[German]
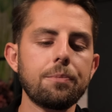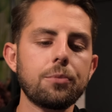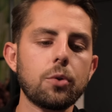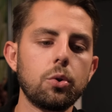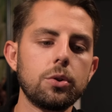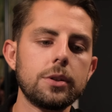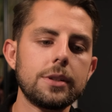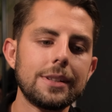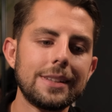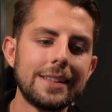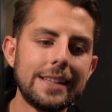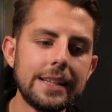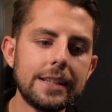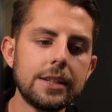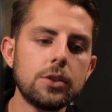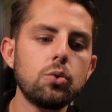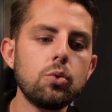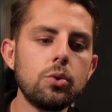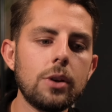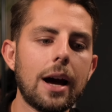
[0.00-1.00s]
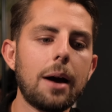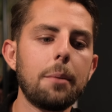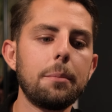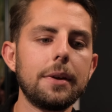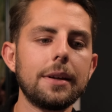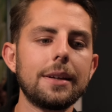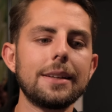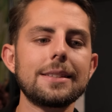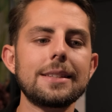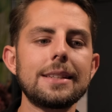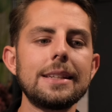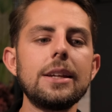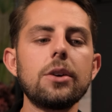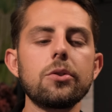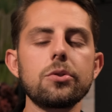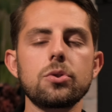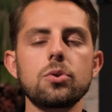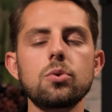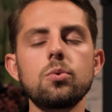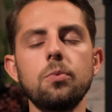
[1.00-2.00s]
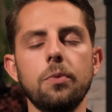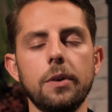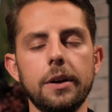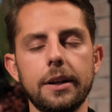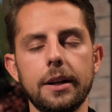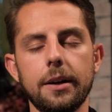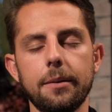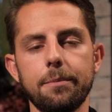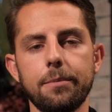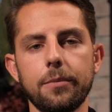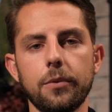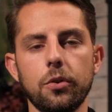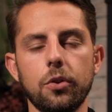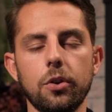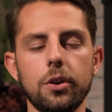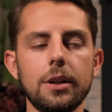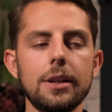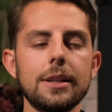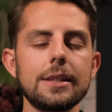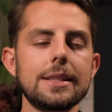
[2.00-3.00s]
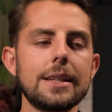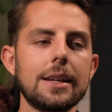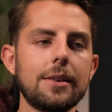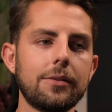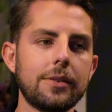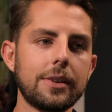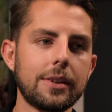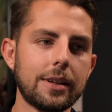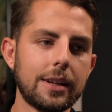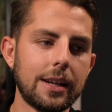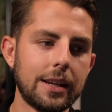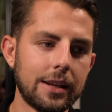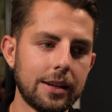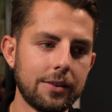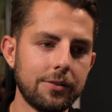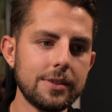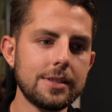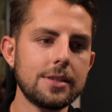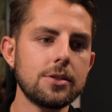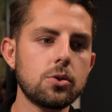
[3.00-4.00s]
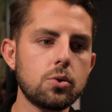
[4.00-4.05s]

Und jede Dynamik ist nie aus Zufall da, sondern dass ich einfach einen gewissen